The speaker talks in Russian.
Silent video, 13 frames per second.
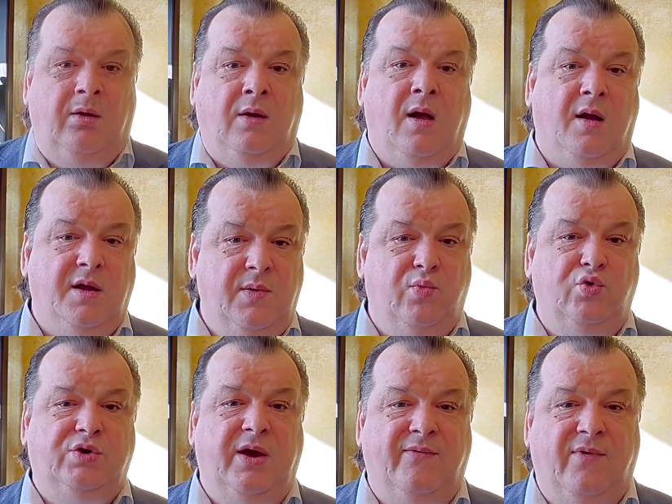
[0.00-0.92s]

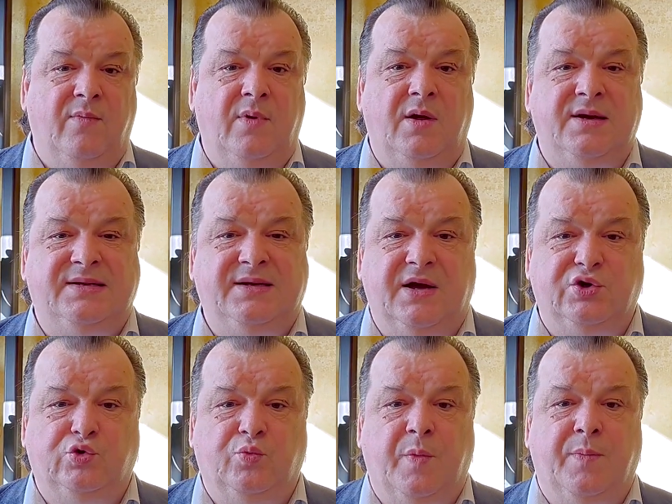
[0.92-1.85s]
Как-нибудь я вам
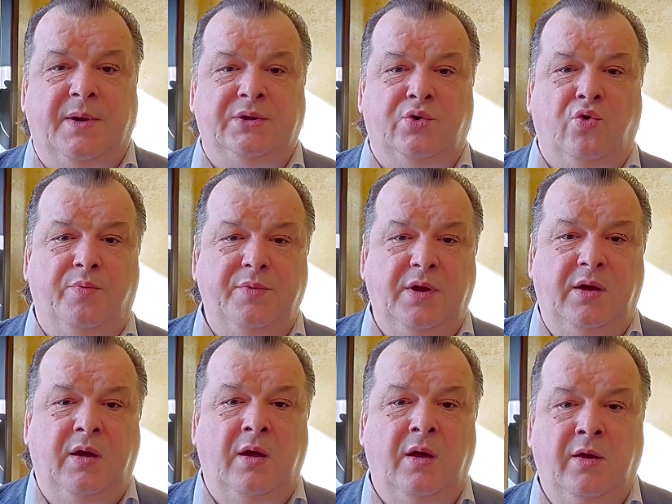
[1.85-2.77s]
расскажу
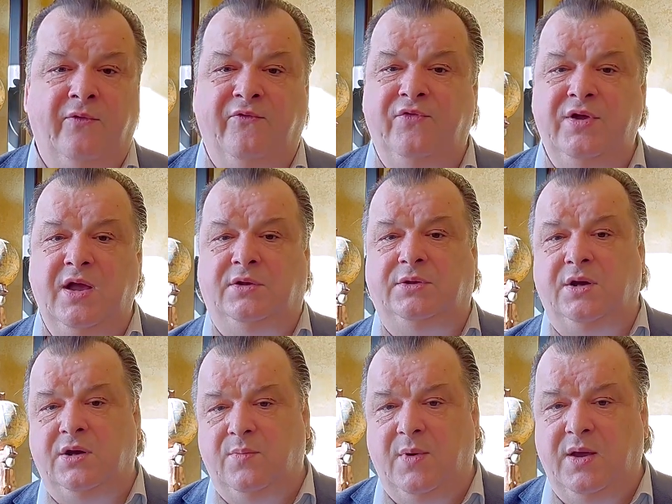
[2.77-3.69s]
поподробнее. В
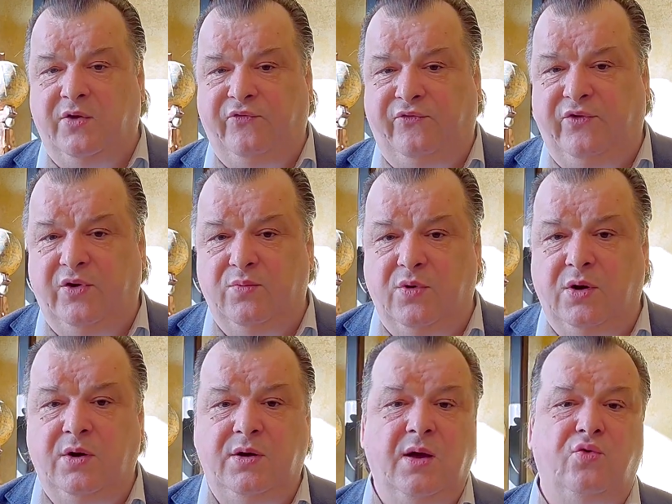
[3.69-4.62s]
некоторых моих
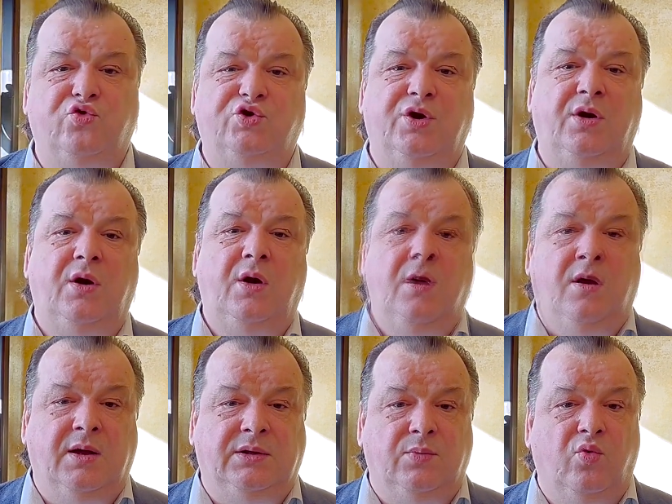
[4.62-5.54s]
фильмах я уже к
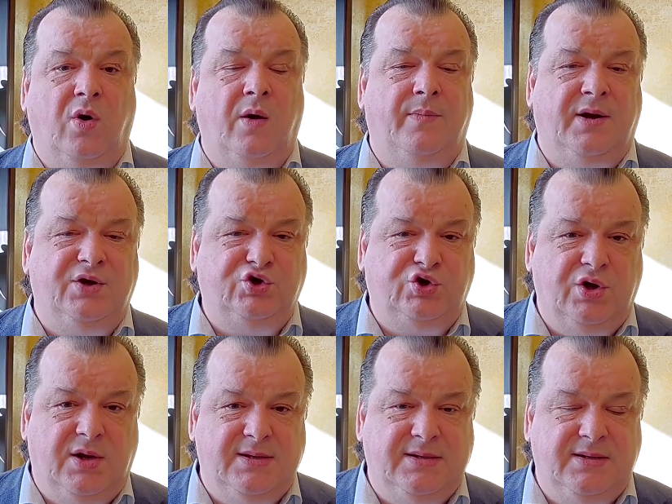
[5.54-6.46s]
этому
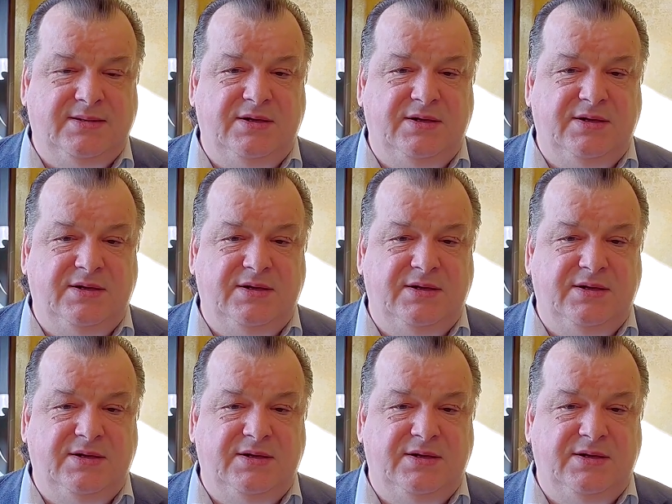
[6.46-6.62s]
обращался.